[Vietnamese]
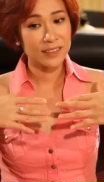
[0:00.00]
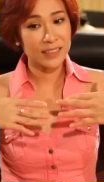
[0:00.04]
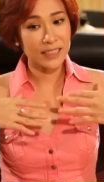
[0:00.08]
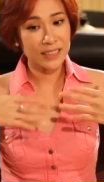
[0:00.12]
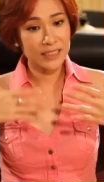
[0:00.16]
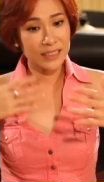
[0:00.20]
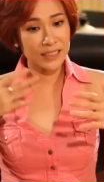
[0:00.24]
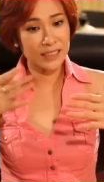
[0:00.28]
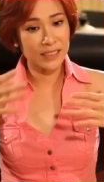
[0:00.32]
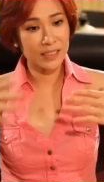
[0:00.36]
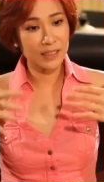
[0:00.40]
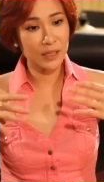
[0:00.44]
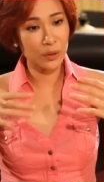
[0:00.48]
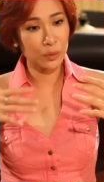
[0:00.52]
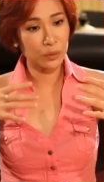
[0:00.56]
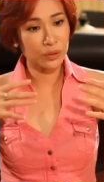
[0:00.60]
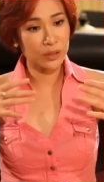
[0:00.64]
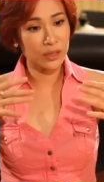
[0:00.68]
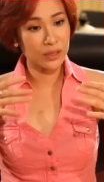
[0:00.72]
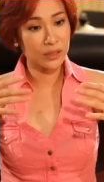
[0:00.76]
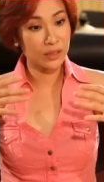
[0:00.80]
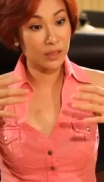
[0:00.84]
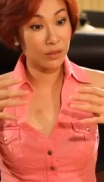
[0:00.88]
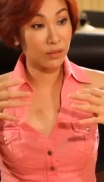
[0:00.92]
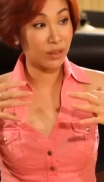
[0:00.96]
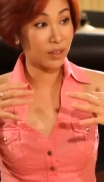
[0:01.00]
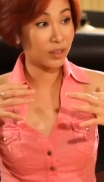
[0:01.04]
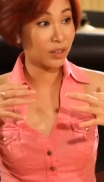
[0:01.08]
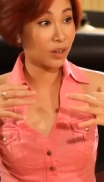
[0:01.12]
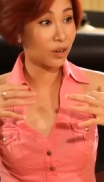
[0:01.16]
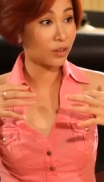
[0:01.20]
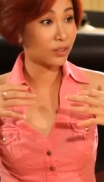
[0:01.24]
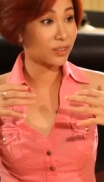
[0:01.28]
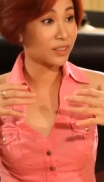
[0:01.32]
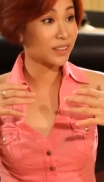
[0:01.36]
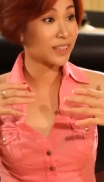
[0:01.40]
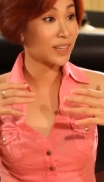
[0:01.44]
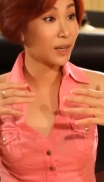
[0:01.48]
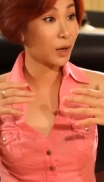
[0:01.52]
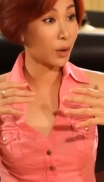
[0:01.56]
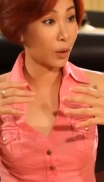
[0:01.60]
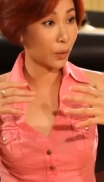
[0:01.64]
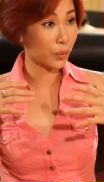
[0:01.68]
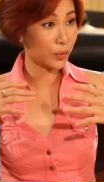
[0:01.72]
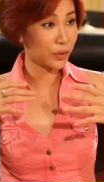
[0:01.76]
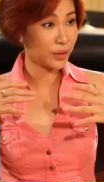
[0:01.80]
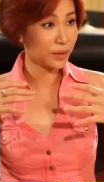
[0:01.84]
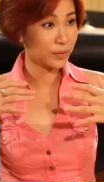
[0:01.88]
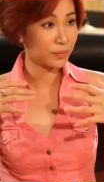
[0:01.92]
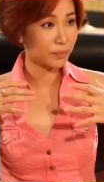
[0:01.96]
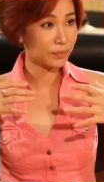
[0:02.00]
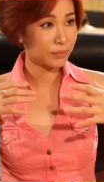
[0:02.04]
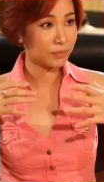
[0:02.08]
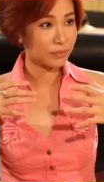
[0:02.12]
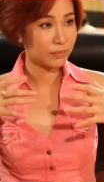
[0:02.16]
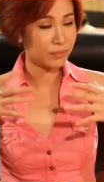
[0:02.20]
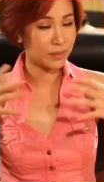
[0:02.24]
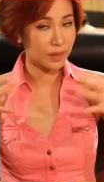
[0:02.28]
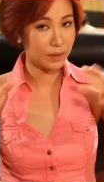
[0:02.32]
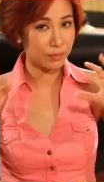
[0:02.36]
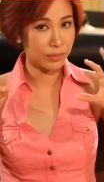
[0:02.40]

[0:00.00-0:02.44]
cái gì nó đầu tiên nó vẫn còn những cái lỗi ừ.